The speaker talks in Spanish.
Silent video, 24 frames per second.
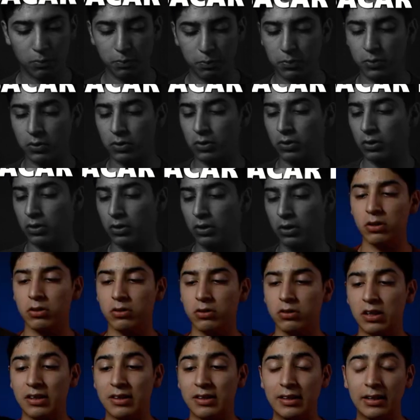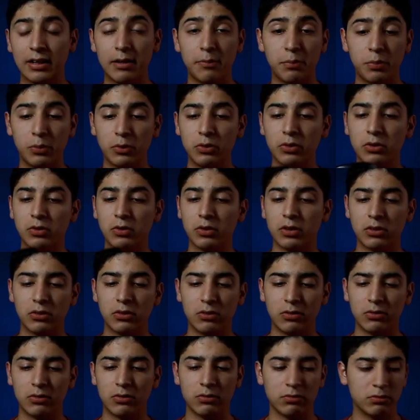un poco. No sé hasta qué punto
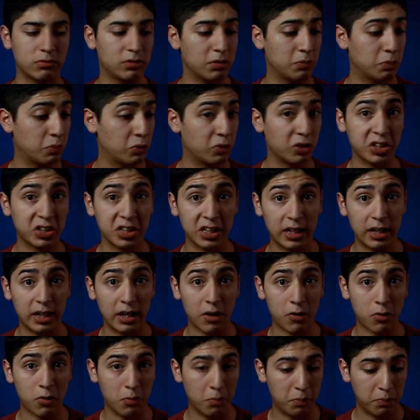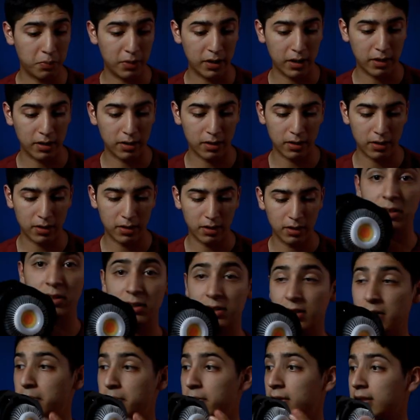esto se puede llegar a romper.
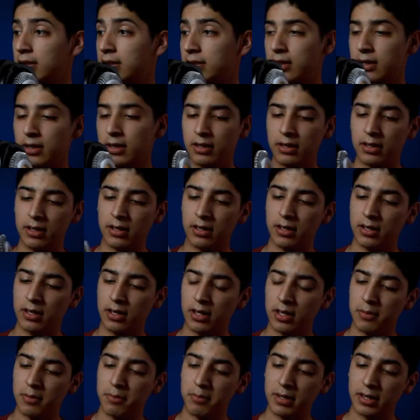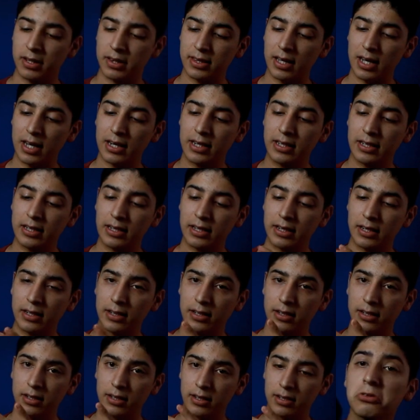Esta parte es metálica.
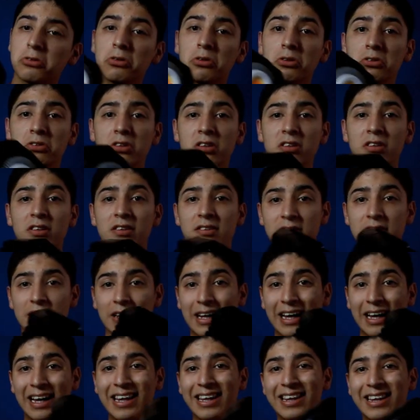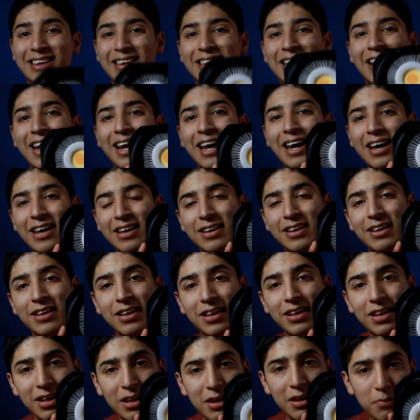Esto no sé si se calentará
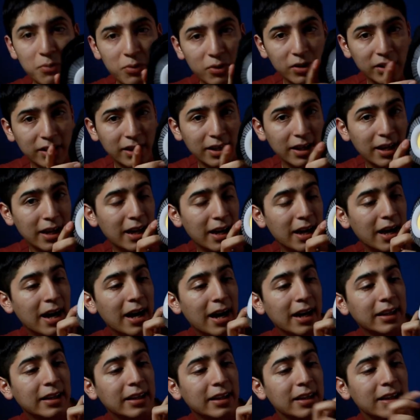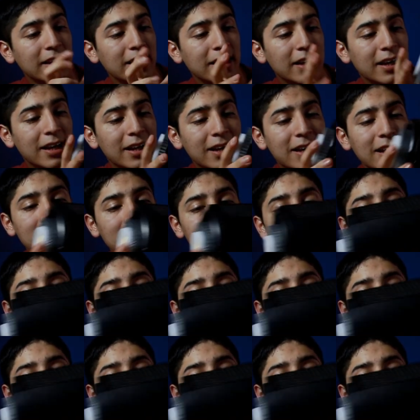porque aquí es la